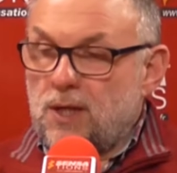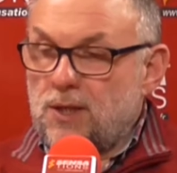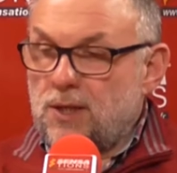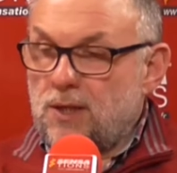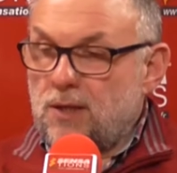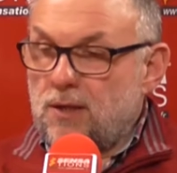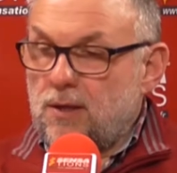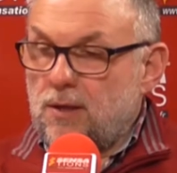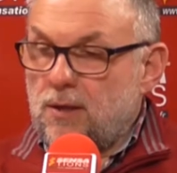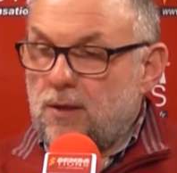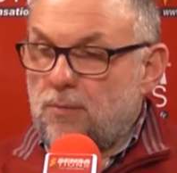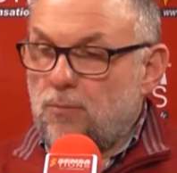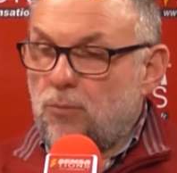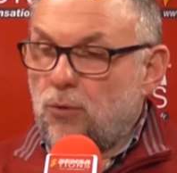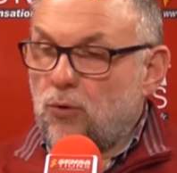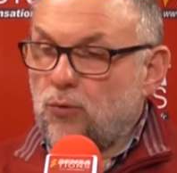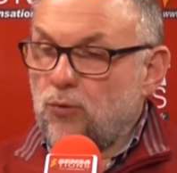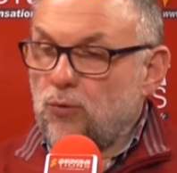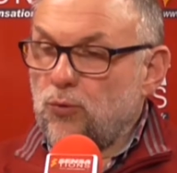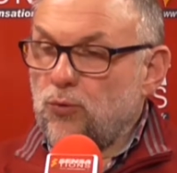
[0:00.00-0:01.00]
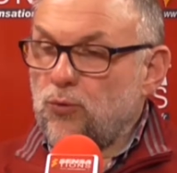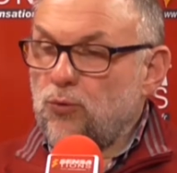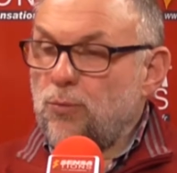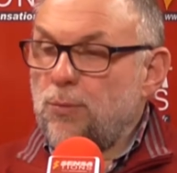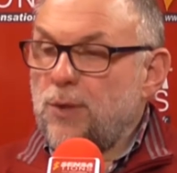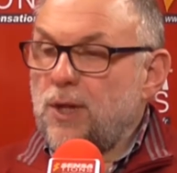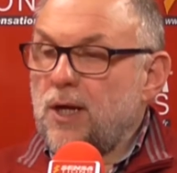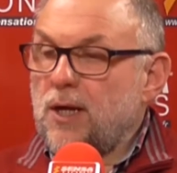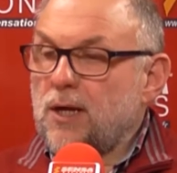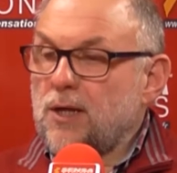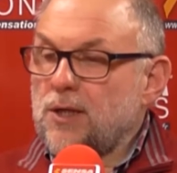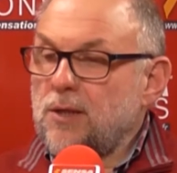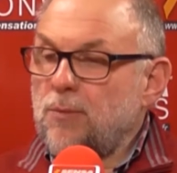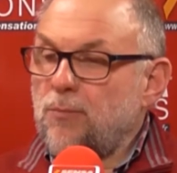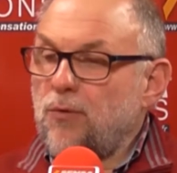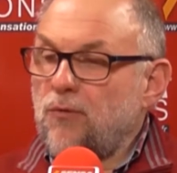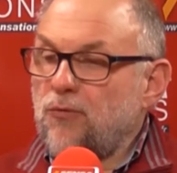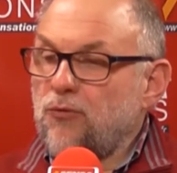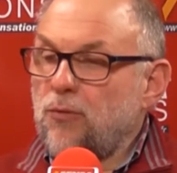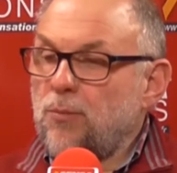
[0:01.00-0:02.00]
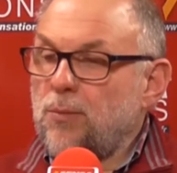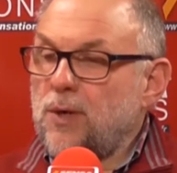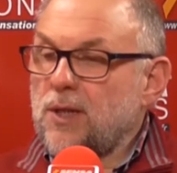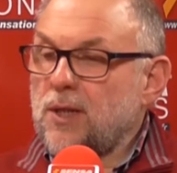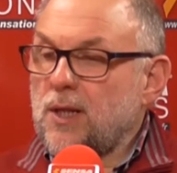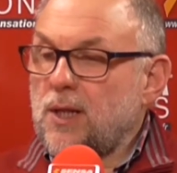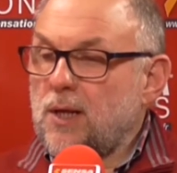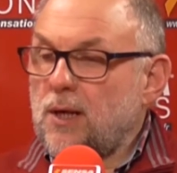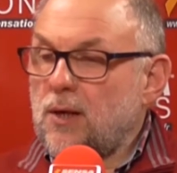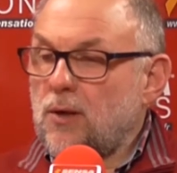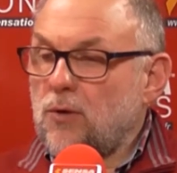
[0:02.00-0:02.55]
a des bandeaux de lumière qui peuvent se mettre